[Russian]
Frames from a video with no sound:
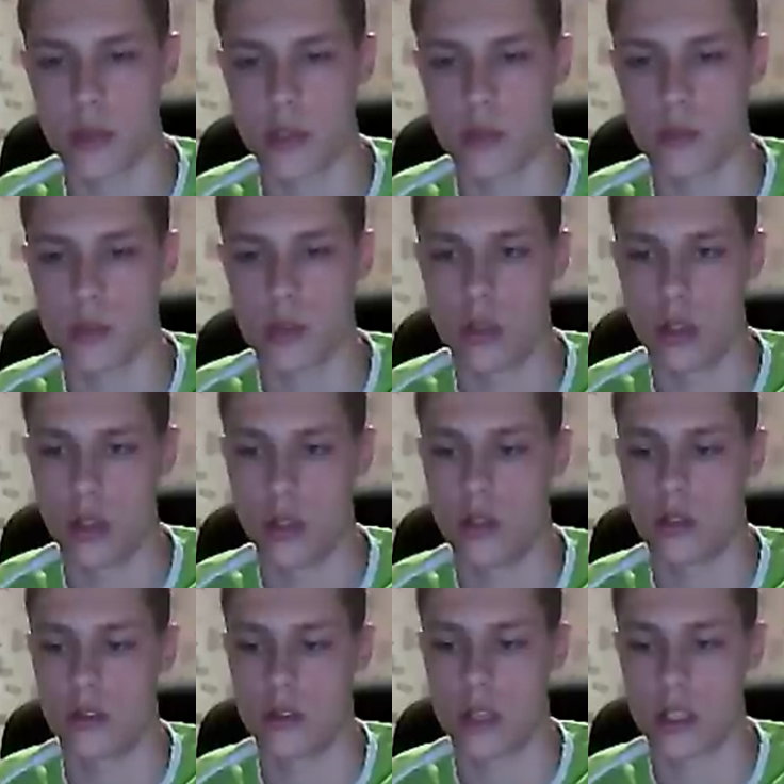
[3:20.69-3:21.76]
Поэтому
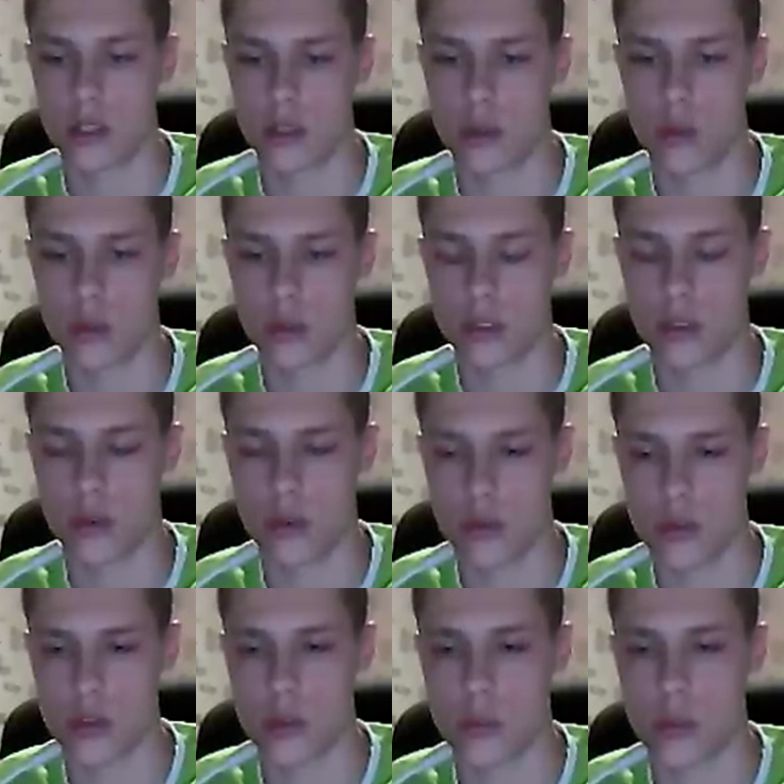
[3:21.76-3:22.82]
как-то голос все
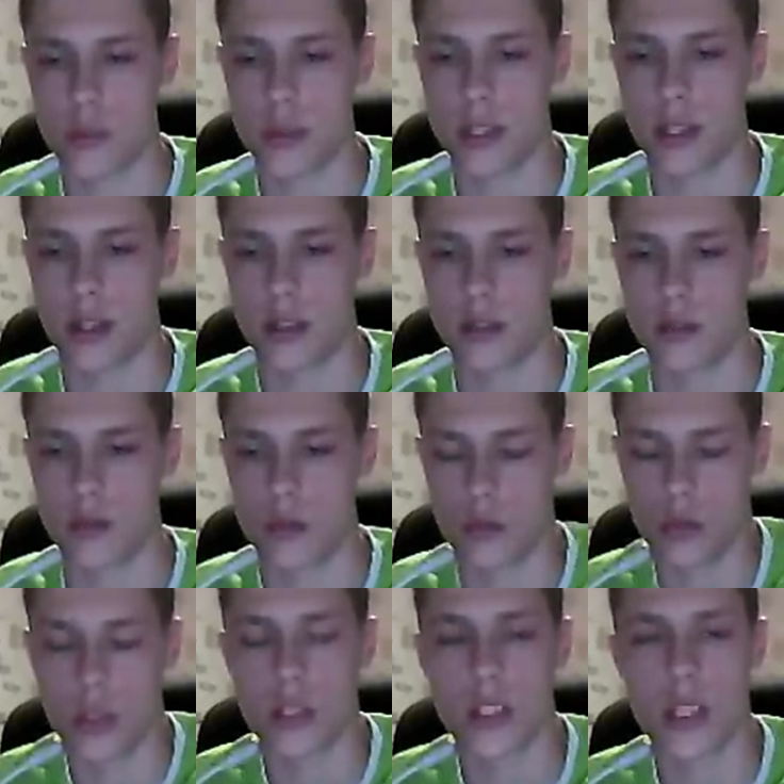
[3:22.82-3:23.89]
равно нужно поменять.
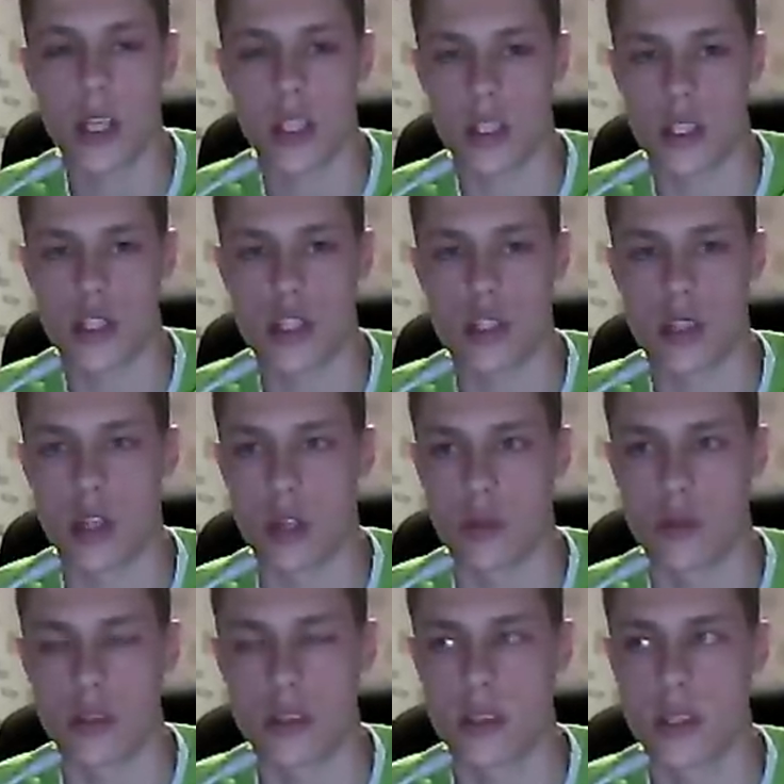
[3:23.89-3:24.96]
Ну, это я так считаю,
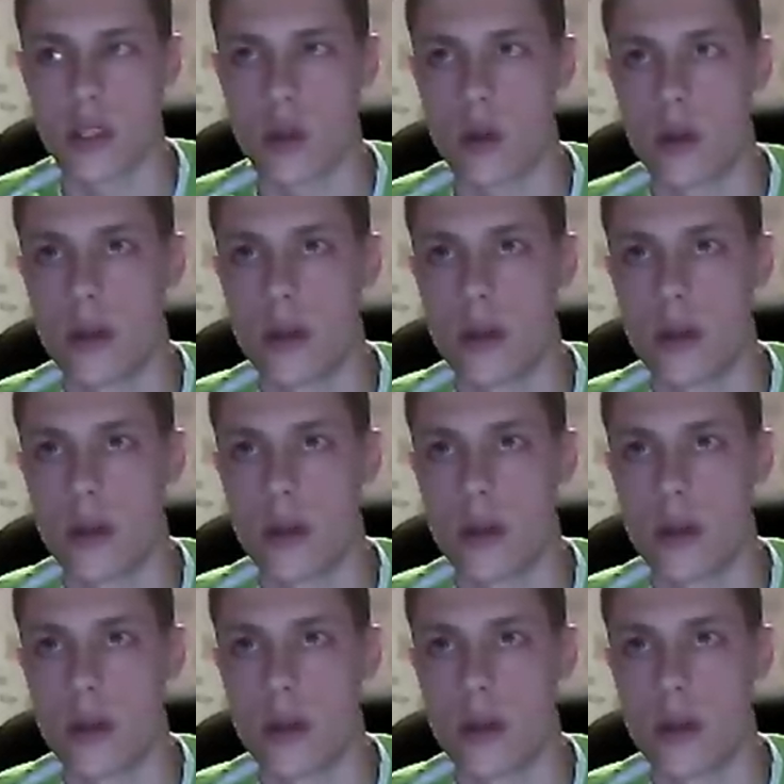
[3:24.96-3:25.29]
не знаю.